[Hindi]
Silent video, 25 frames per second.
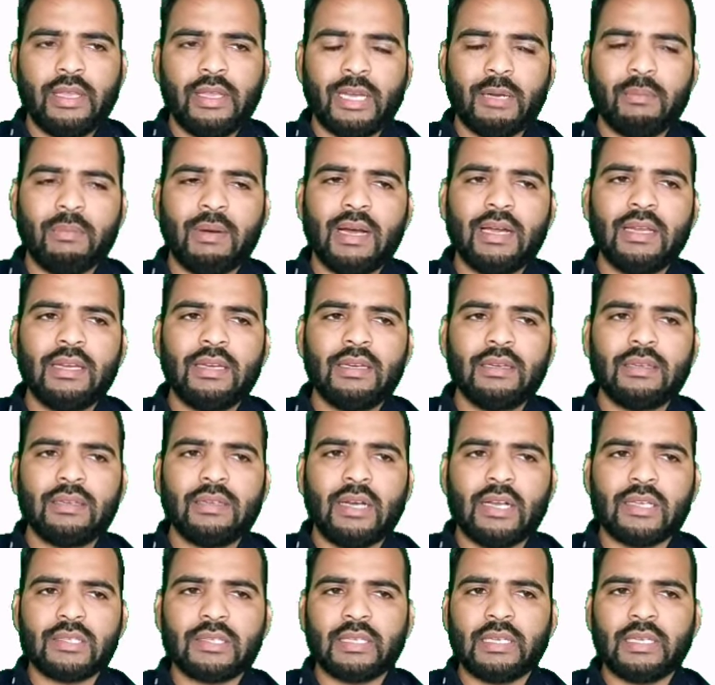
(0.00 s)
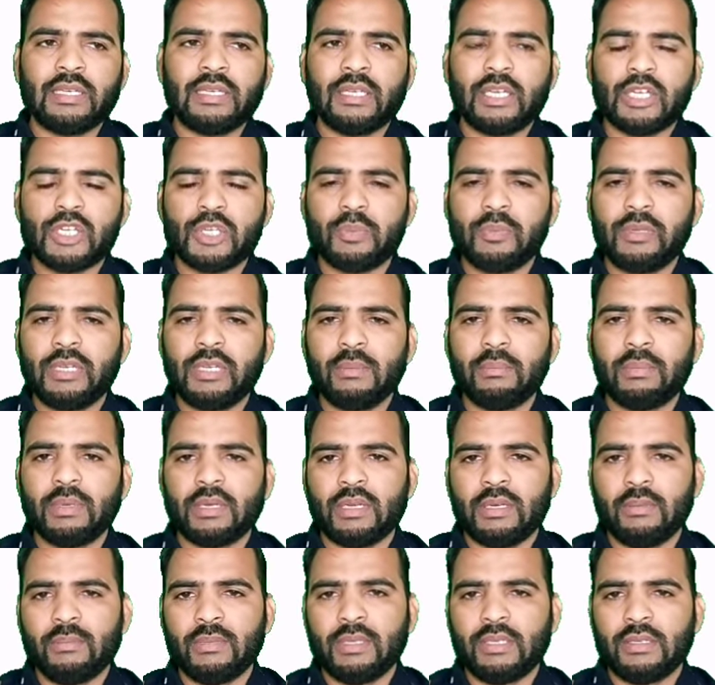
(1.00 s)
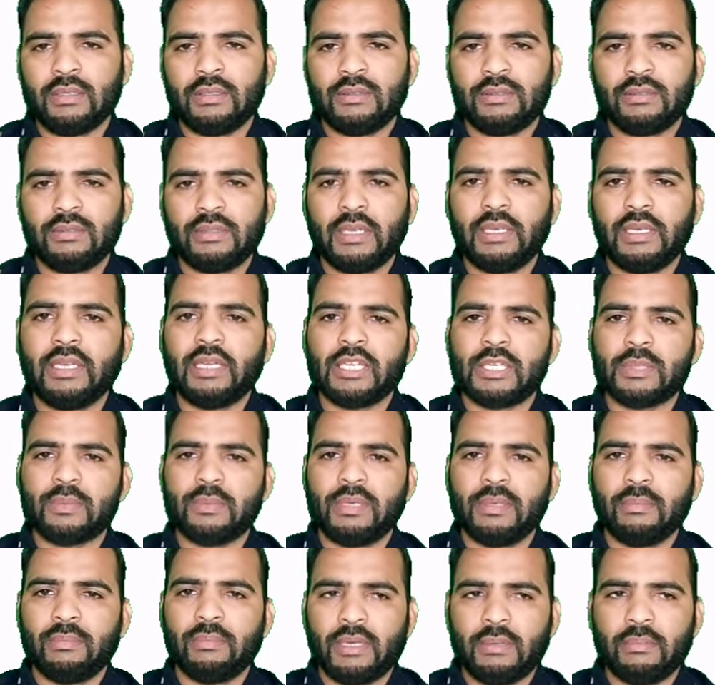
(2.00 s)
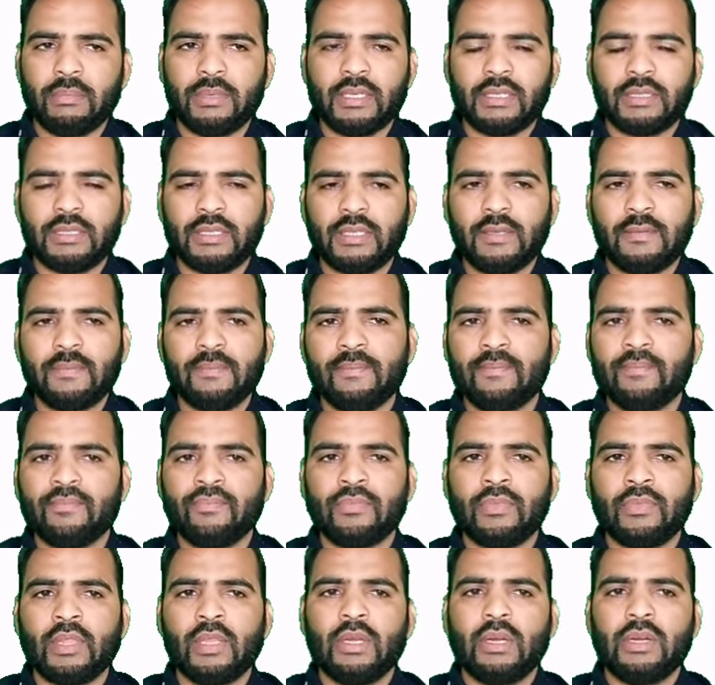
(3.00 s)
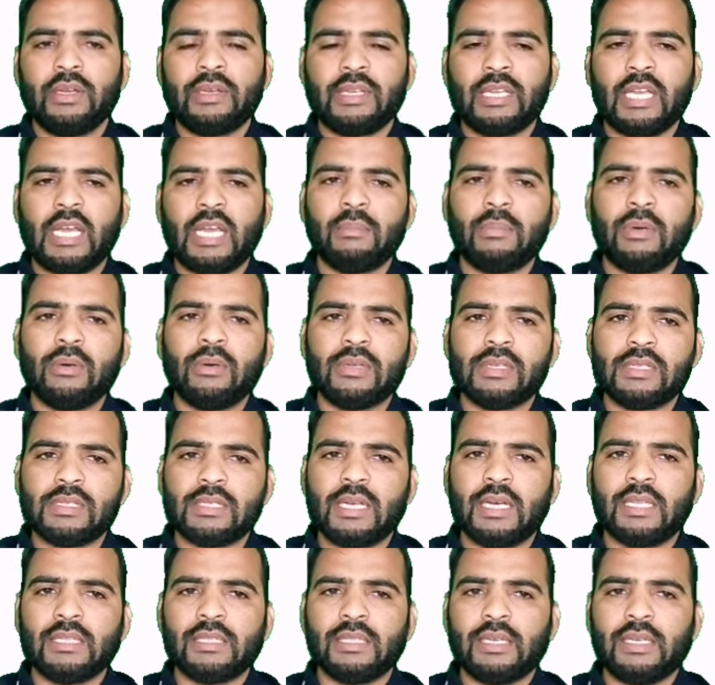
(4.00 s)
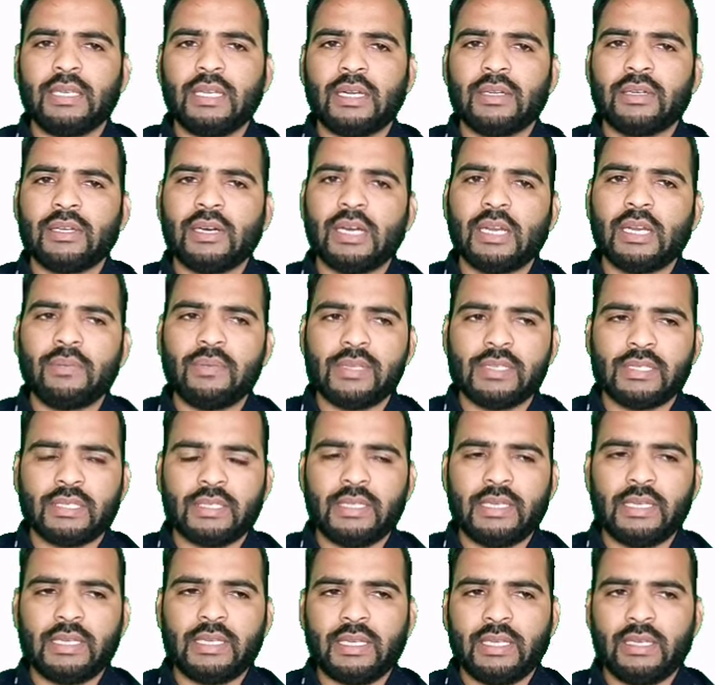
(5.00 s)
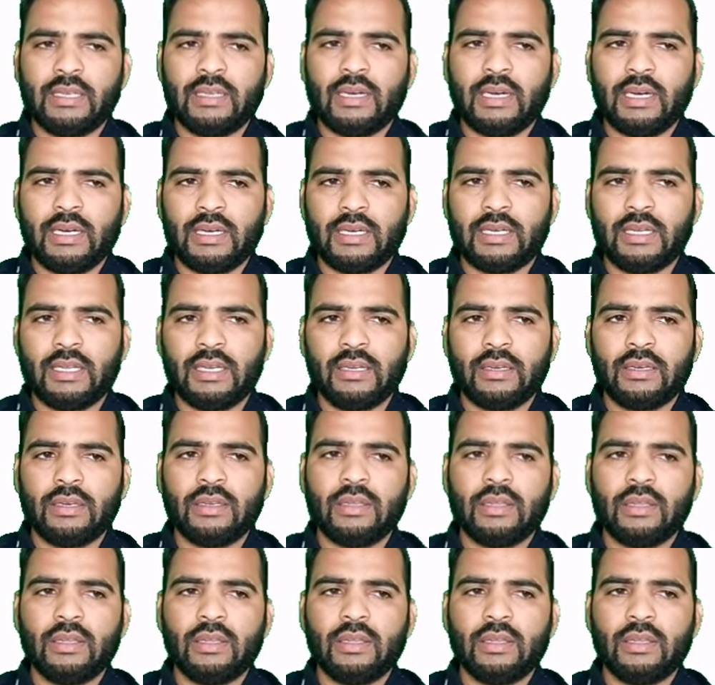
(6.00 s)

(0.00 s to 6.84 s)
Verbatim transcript: इकबाल असलन कश्मीरी ब्राह्मण यानी कश्मीरी ब्राह्मण थे उनके आबा वजदाद ने अठारहवीं सदी के आखिर